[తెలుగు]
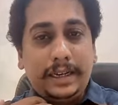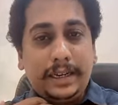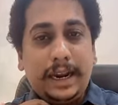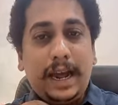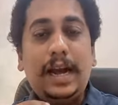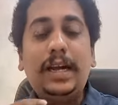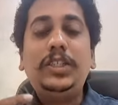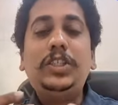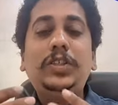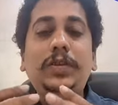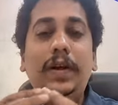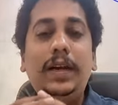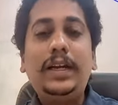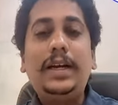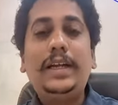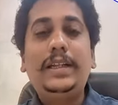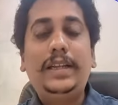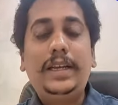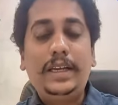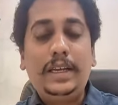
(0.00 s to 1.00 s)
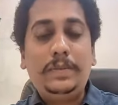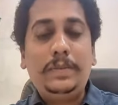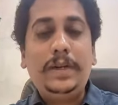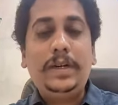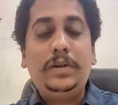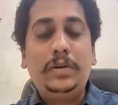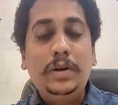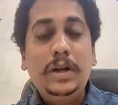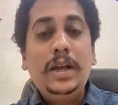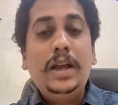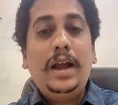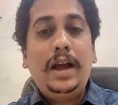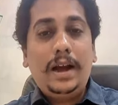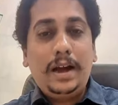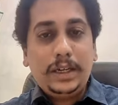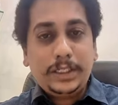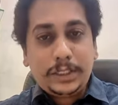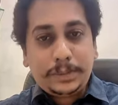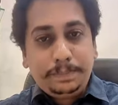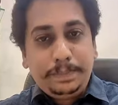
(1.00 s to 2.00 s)
గ్రాడ్యువల్గా దాన్ని మీరు
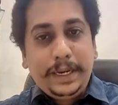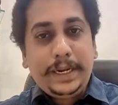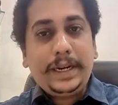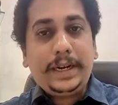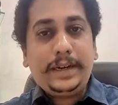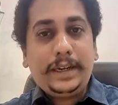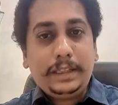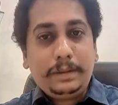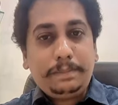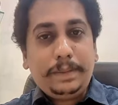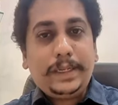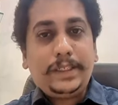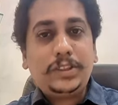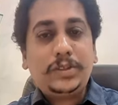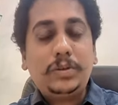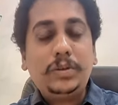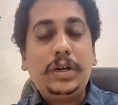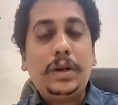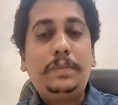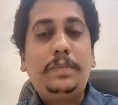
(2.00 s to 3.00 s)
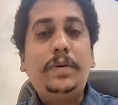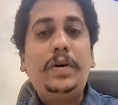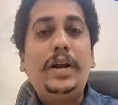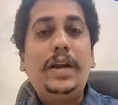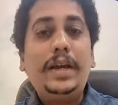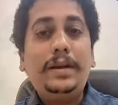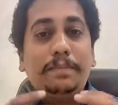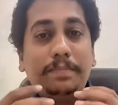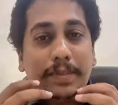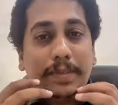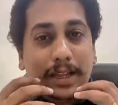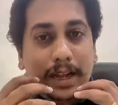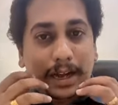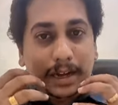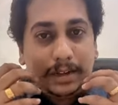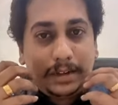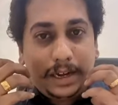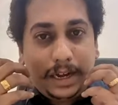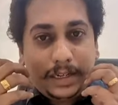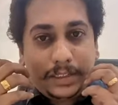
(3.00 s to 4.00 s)
స్పీడ్ అనేది పెంచుకుంటూ పోవాలా
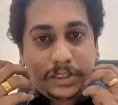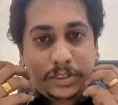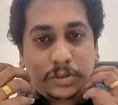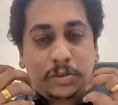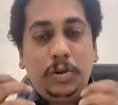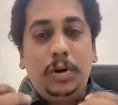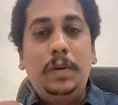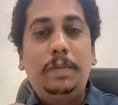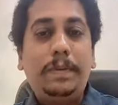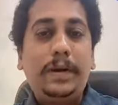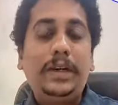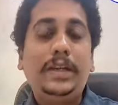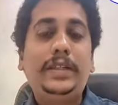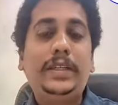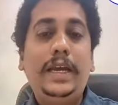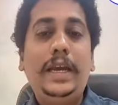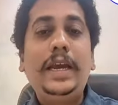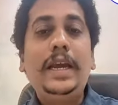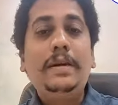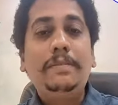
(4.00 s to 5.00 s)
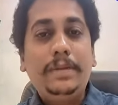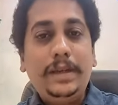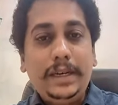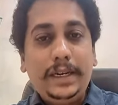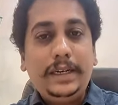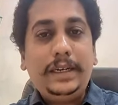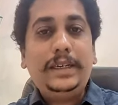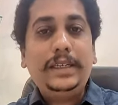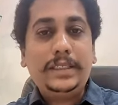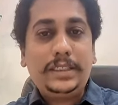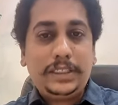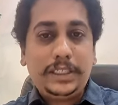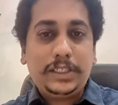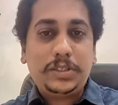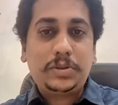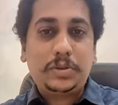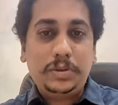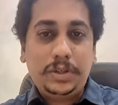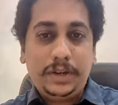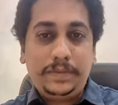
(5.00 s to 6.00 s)
ఆ స్కోప్ అనేది మీరు ఇంక్రీజ్
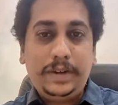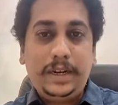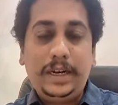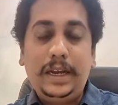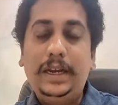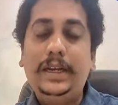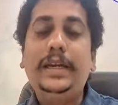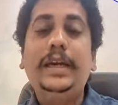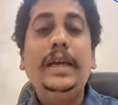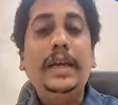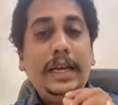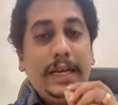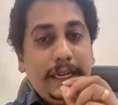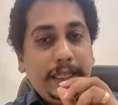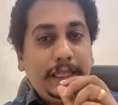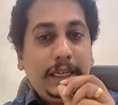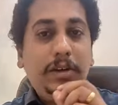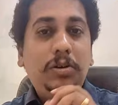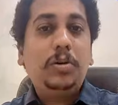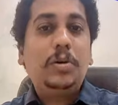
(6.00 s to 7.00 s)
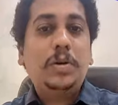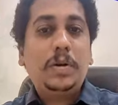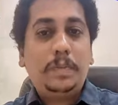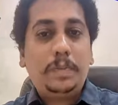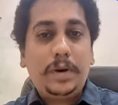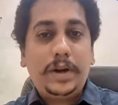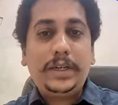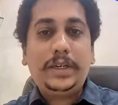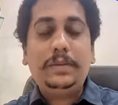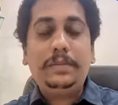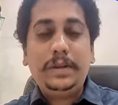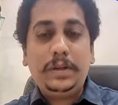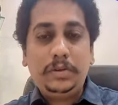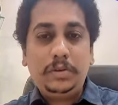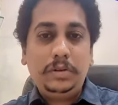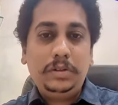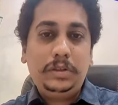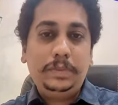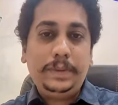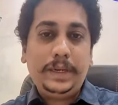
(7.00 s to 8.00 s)
చేసుకుంటూ వెళ్ళాలి ఇది ఇంకొక పాయింట్ మీరు
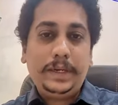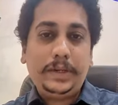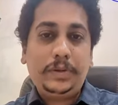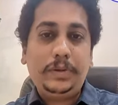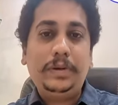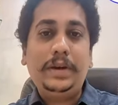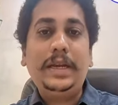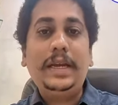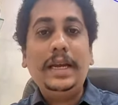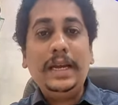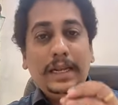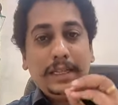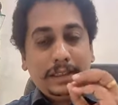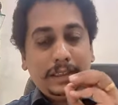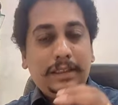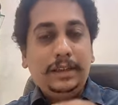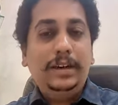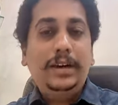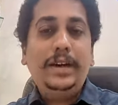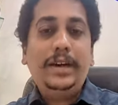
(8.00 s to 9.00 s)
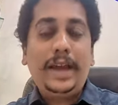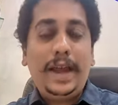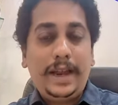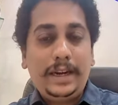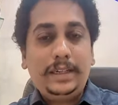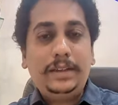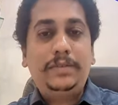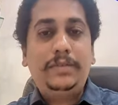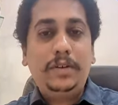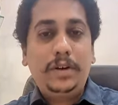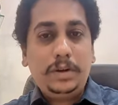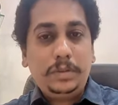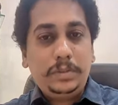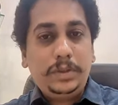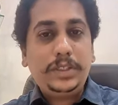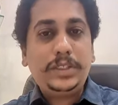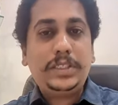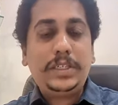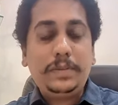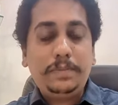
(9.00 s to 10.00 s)
గుర్తుపెట్టుకోండి థర్డ్ అండ్ ద
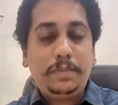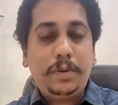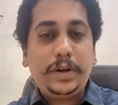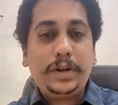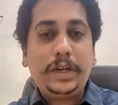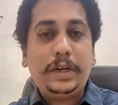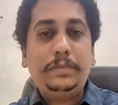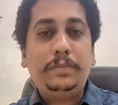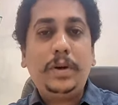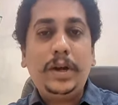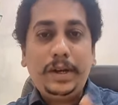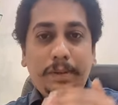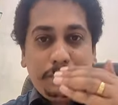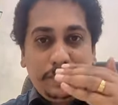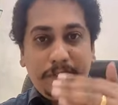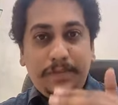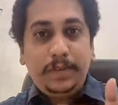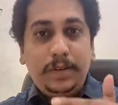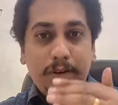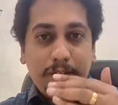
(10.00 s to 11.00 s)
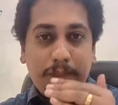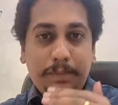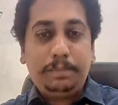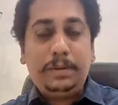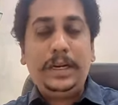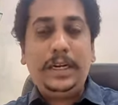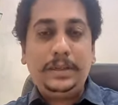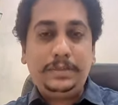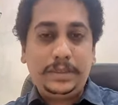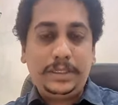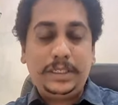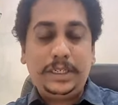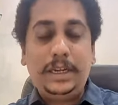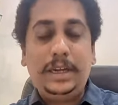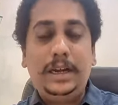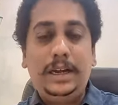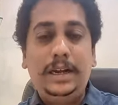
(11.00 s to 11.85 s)
మోస్ట్ ఇంపార్టెంట్ పాయింట్ బిఫోర్ ద ప్రిలిమ్స్